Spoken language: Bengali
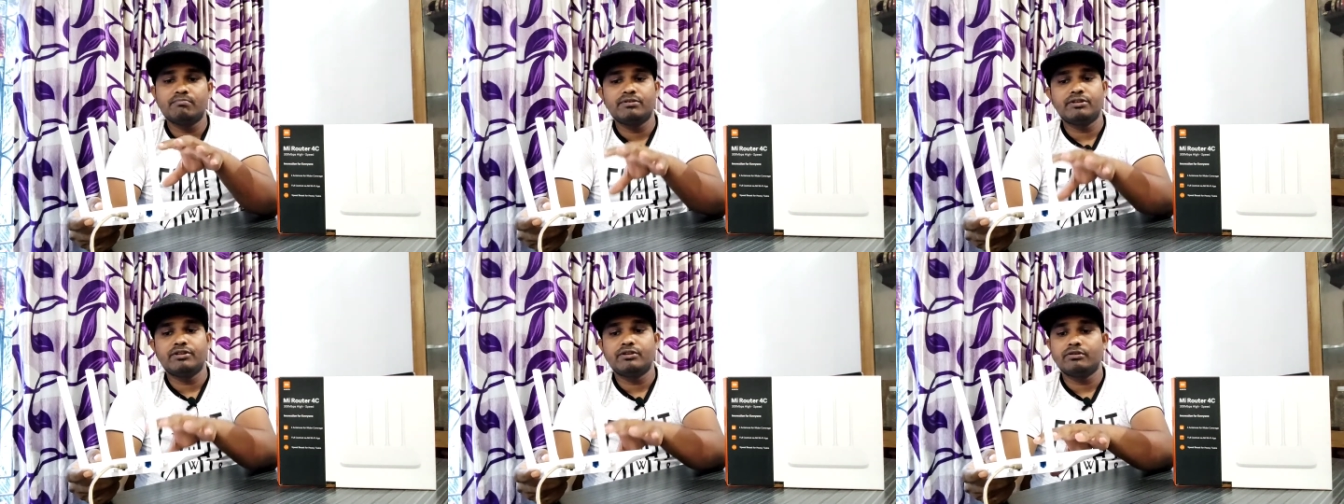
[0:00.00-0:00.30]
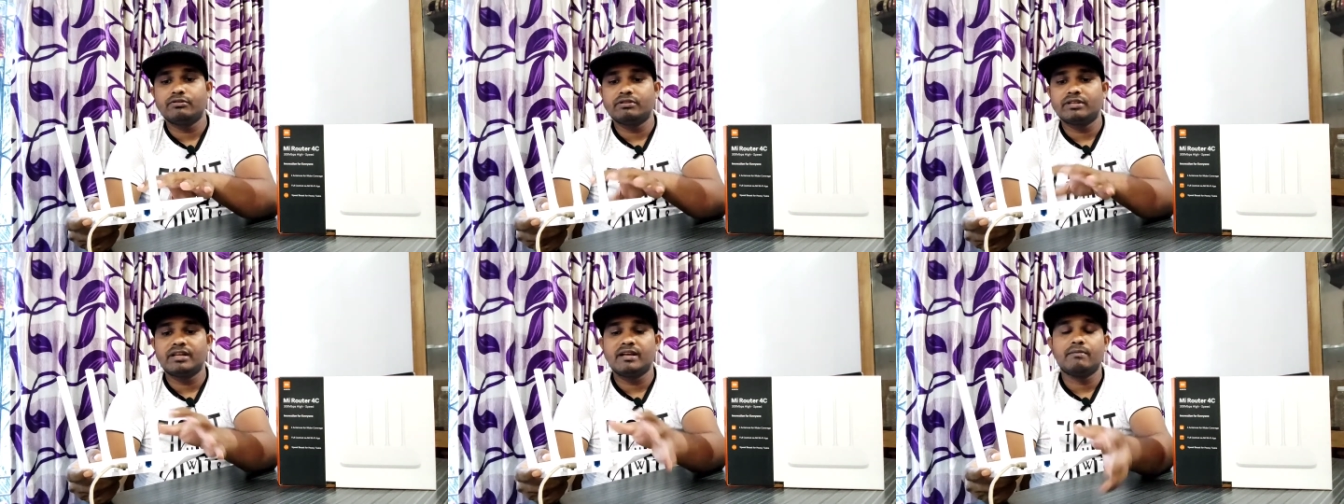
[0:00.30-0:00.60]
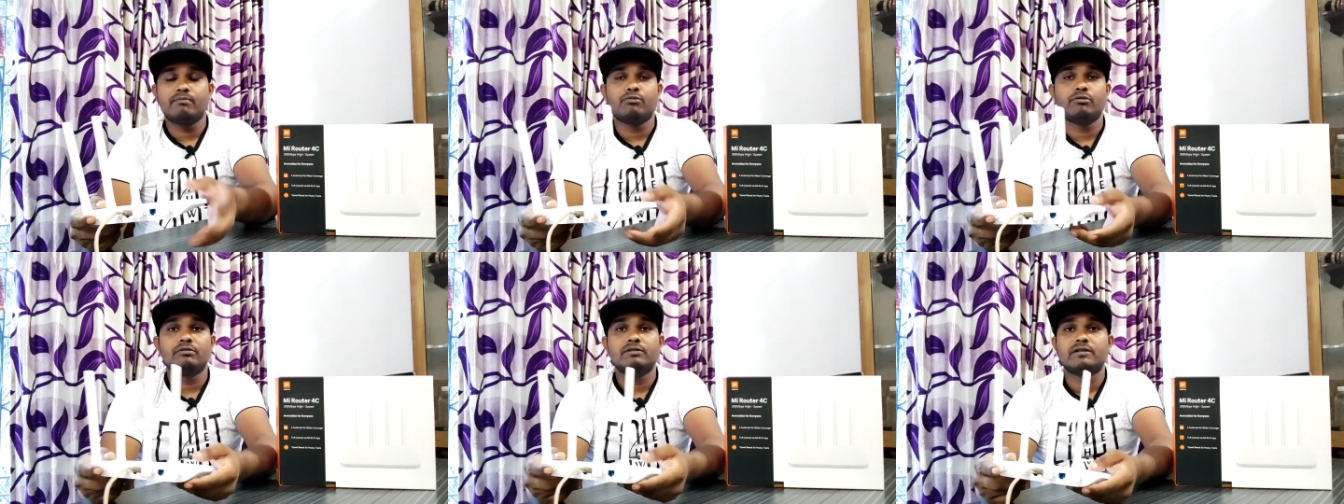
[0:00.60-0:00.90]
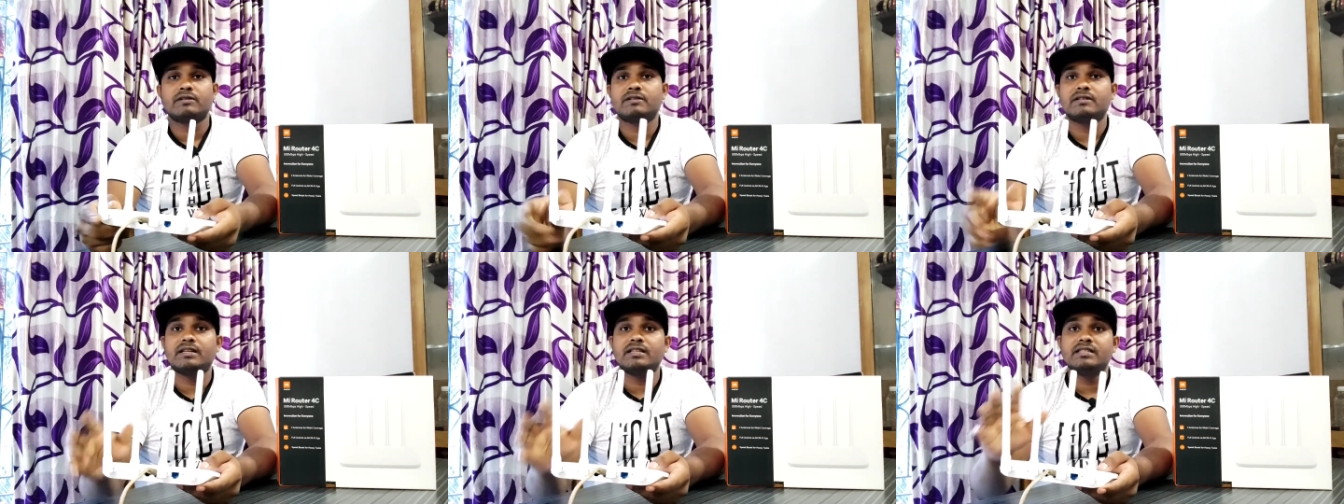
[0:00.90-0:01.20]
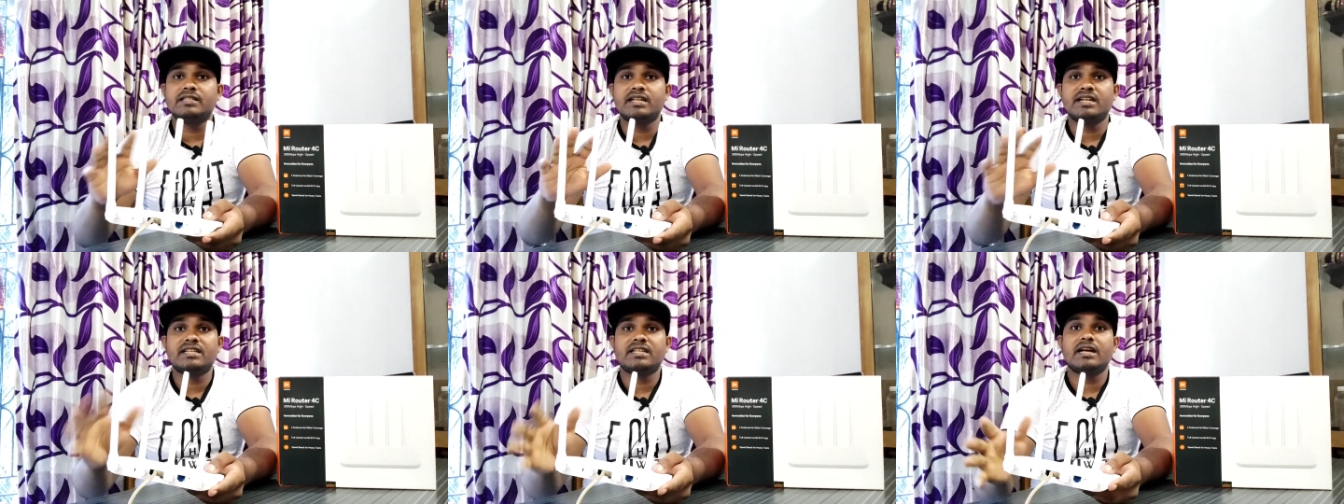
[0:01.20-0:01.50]
ভিডিওতে বলতেছেন
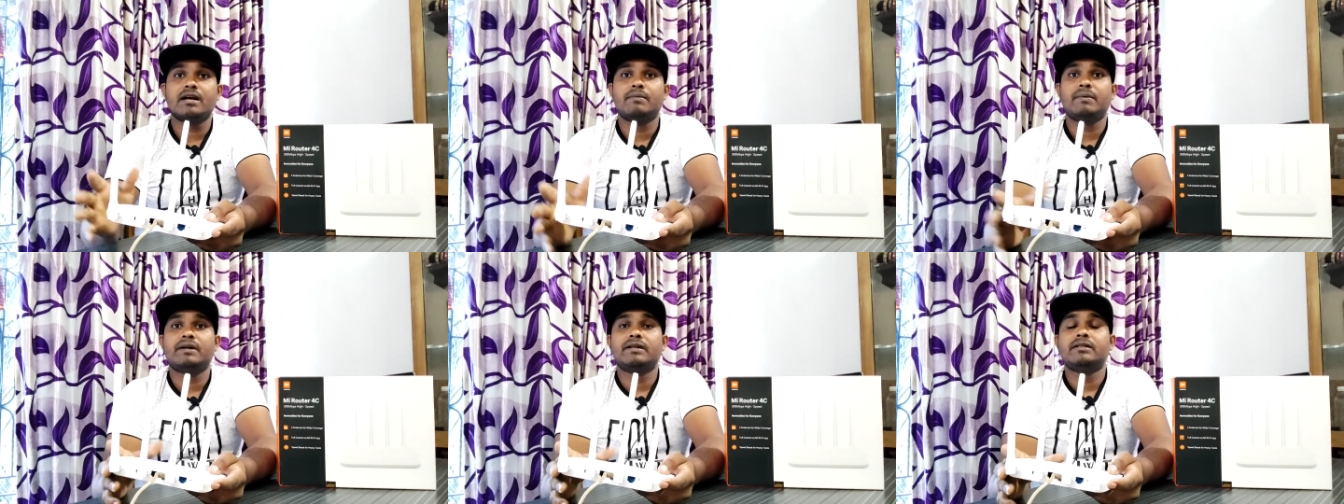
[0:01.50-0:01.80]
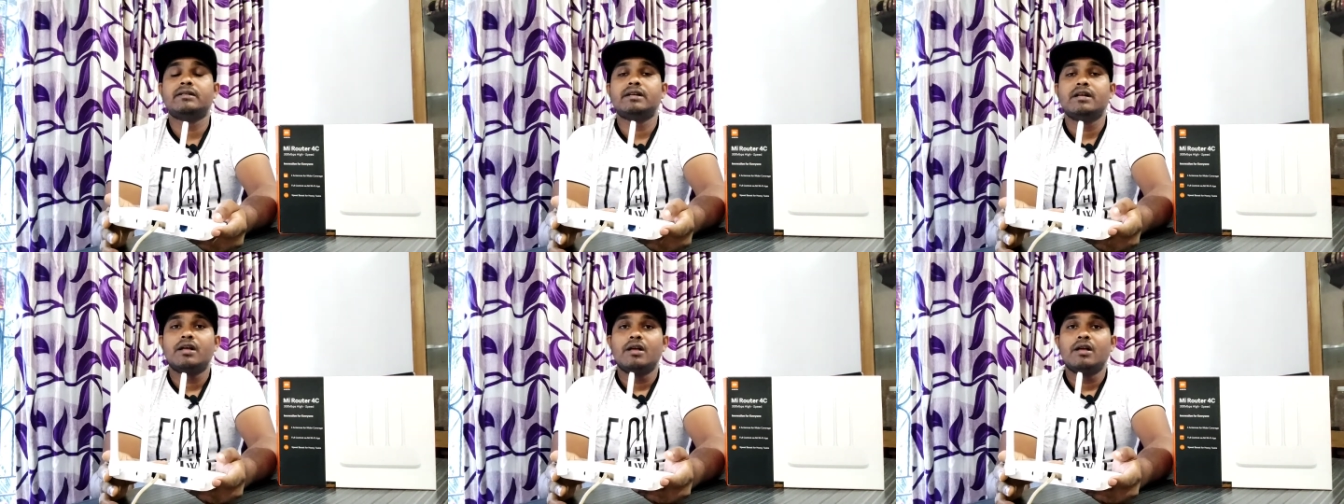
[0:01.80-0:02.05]
যে এটা আমার